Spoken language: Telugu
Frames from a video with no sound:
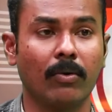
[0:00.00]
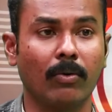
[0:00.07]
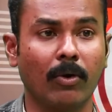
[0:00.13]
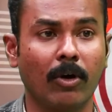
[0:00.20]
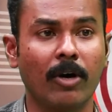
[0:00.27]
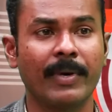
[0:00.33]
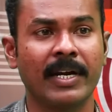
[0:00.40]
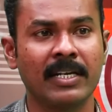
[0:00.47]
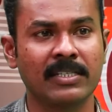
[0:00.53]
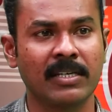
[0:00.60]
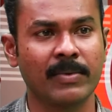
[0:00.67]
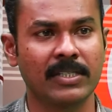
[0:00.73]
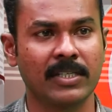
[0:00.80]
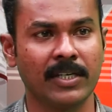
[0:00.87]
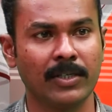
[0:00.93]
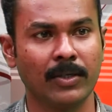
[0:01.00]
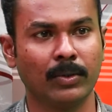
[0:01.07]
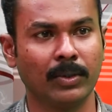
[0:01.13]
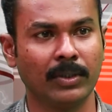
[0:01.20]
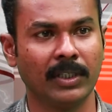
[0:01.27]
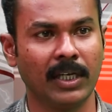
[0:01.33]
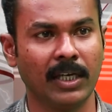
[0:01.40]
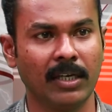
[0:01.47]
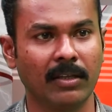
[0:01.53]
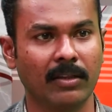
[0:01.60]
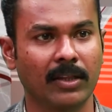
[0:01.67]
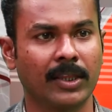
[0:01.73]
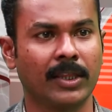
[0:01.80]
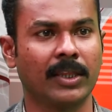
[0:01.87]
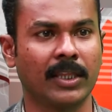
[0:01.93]
గ్లోబలైన సంస్థ ఏం చెబుతుంది
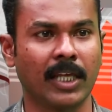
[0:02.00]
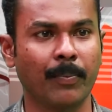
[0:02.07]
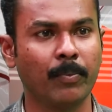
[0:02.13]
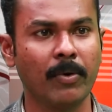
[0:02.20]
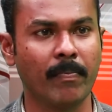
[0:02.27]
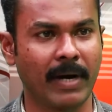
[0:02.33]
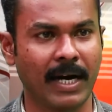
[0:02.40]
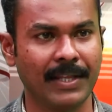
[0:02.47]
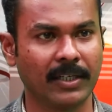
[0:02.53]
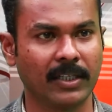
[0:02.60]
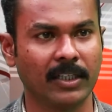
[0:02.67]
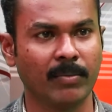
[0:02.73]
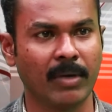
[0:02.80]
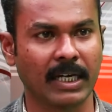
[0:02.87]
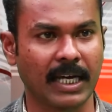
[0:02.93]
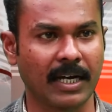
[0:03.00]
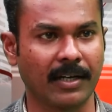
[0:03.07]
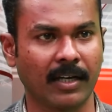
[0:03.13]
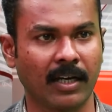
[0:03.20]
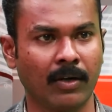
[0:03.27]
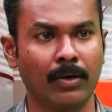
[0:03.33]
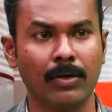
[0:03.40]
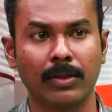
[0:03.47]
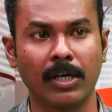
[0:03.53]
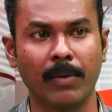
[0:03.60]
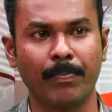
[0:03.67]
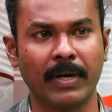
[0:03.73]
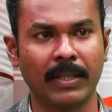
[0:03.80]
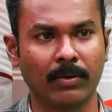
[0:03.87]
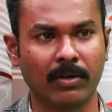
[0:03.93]
తప్పు మాది కాదు మేము కరెక్ట్గా ఉన్నాం
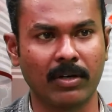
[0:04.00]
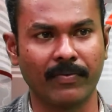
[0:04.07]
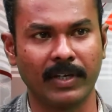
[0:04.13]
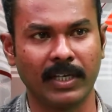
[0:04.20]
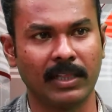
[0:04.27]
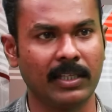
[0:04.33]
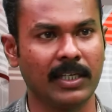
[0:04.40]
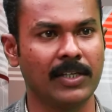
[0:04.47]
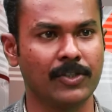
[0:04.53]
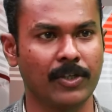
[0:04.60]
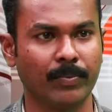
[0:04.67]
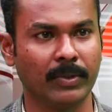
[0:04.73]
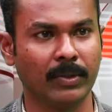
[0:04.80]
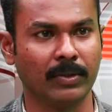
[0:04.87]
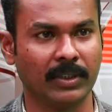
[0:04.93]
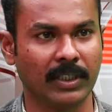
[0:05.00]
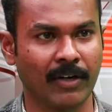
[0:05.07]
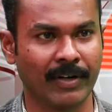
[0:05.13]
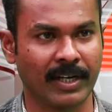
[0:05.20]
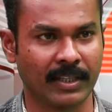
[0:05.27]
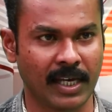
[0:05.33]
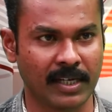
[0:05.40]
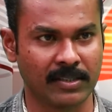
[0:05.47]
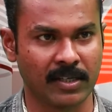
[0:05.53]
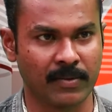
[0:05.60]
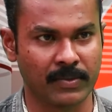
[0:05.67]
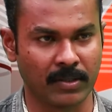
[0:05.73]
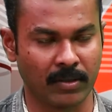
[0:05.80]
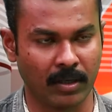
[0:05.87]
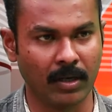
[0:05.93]
తప్పు అంతా కూడా వీళ్ళది అని చెప్తూ ఉంది ఎవరైతే
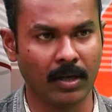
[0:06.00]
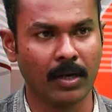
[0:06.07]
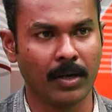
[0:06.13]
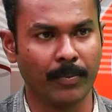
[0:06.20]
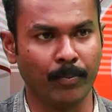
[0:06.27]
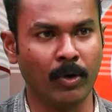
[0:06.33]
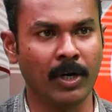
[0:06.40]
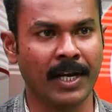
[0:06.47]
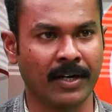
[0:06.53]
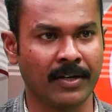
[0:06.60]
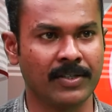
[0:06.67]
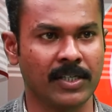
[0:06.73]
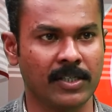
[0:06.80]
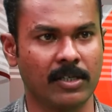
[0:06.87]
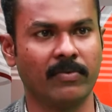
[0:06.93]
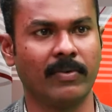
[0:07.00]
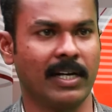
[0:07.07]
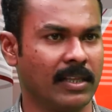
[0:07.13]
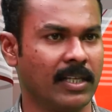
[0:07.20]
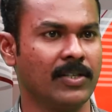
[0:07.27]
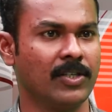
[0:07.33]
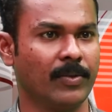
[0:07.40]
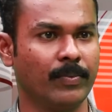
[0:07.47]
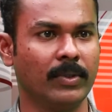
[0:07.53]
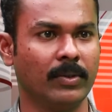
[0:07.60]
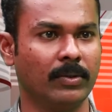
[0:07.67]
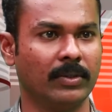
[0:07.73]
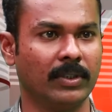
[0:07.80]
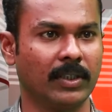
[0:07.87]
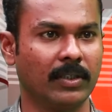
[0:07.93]
ఎగ్జామ్స్ మూల్యాంకనం చేస్తారో వాళ్ళదని చెప్తూ
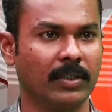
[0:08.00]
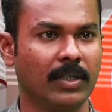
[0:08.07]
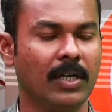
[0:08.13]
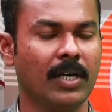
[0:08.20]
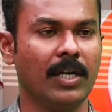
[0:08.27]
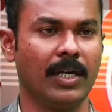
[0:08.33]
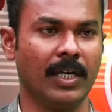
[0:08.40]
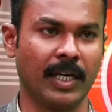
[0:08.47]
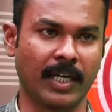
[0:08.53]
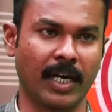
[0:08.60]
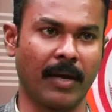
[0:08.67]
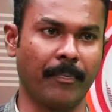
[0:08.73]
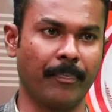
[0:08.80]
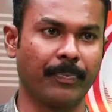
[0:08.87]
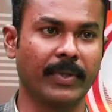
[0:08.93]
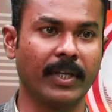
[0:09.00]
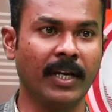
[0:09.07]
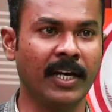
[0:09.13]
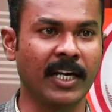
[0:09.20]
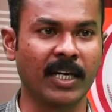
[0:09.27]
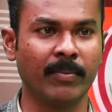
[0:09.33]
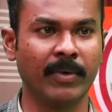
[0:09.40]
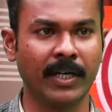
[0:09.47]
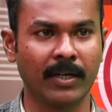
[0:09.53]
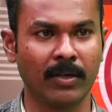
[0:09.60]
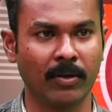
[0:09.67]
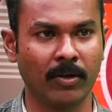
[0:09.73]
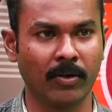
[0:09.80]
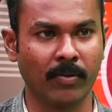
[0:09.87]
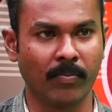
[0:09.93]
ఉంది ఇక ఇంటర్మీడియట్
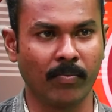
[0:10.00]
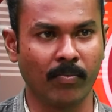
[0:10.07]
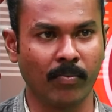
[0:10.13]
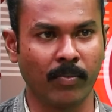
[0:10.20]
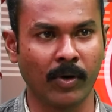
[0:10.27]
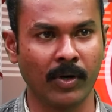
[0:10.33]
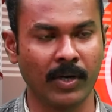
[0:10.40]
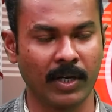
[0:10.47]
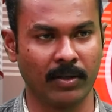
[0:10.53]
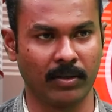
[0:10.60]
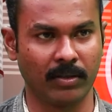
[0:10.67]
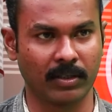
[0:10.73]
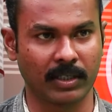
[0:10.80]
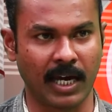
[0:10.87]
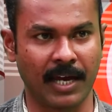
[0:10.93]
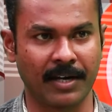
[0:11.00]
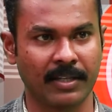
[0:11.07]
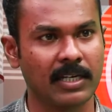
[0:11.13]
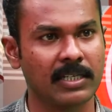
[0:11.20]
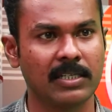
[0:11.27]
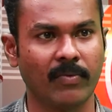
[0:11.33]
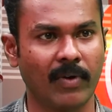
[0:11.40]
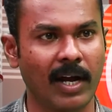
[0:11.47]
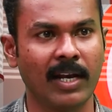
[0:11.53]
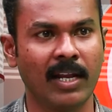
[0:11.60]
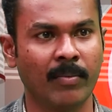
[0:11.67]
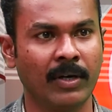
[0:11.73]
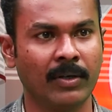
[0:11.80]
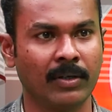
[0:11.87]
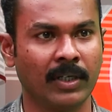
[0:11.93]
బోర్డు కార్యదర్శి వాళ్ళు
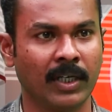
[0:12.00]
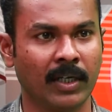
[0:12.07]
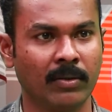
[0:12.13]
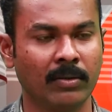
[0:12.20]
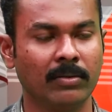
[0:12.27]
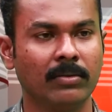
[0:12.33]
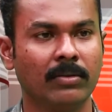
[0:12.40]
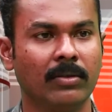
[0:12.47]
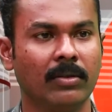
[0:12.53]
ఏమంటున్నారు